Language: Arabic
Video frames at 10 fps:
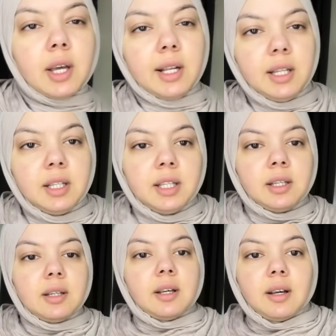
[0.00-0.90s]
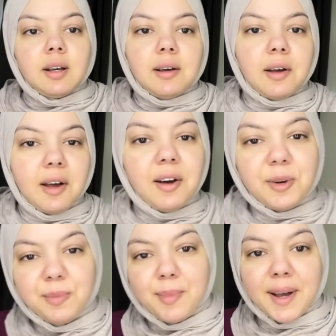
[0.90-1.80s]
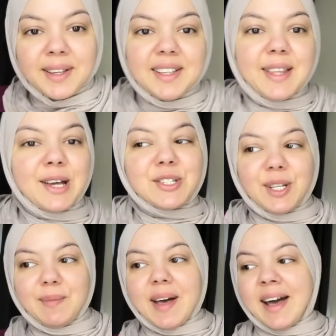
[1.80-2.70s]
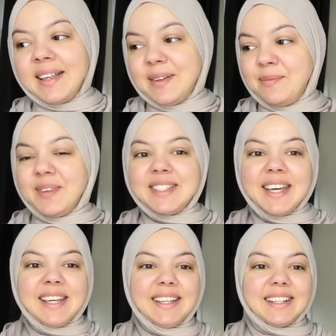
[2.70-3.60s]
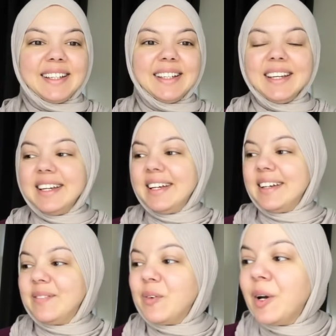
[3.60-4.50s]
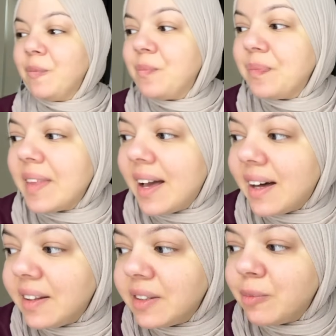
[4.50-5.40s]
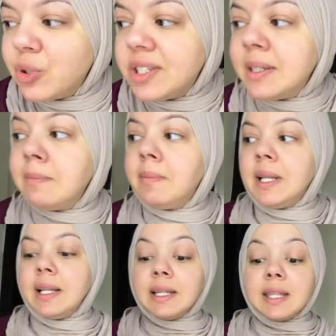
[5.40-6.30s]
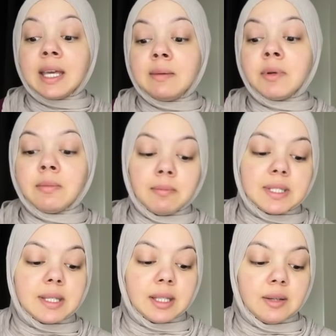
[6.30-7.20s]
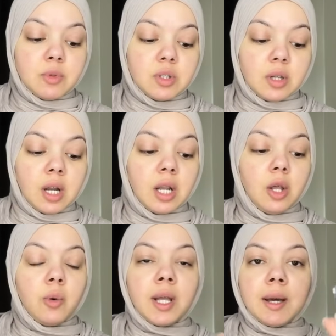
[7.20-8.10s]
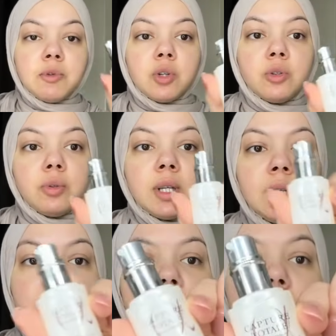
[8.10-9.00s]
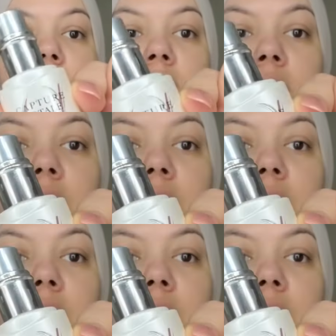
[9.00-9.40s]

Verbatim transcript: خليني اربع كده عشان ابقى قاعده بمزاج المهم هرتب وشي باللي دايما بستخدمه الصراحه اللي هو الكابتشر توتال تبع